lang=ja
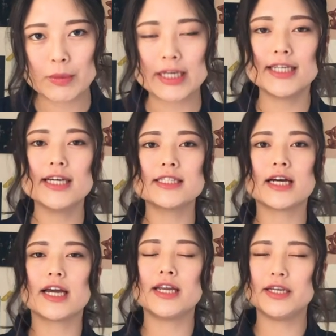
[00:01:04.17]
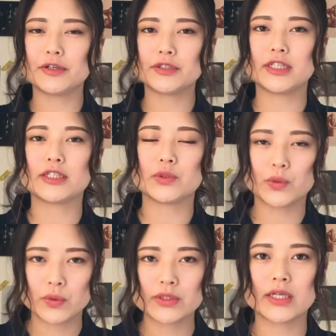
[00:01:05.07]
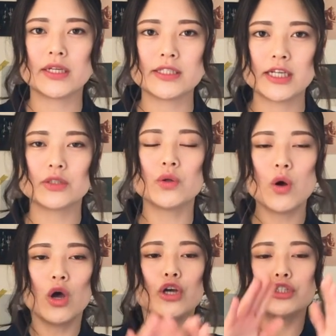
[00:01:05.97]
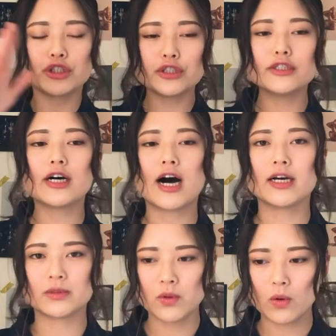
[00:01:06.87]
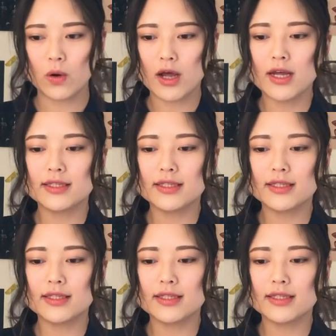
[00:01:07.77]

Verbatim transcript: まあ、比叡山延暦寺が総本山ですねその宗派の